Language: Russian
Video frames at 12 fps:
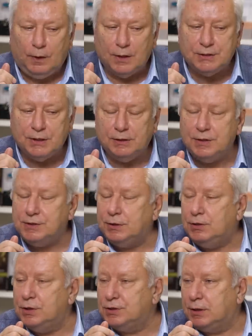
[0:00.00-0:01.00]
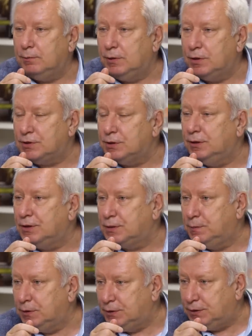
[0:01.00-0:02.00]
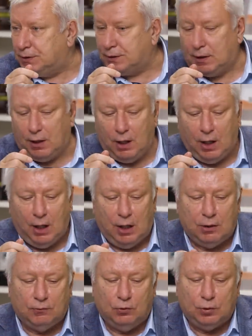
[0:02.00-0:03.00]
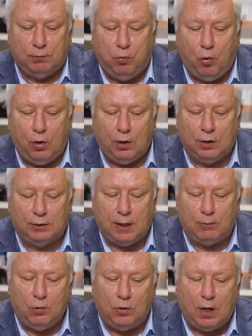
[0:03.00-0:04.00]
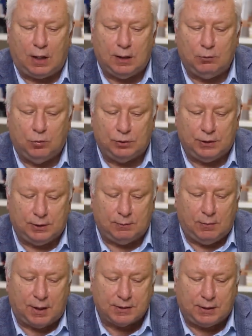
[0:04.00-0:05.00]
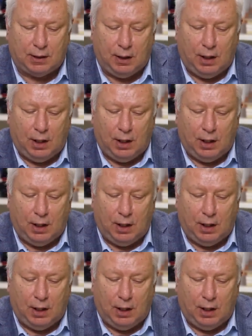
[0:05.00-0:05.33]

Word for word: Центра эстетической медицины и экспертизы вот, по тому, как работает маска.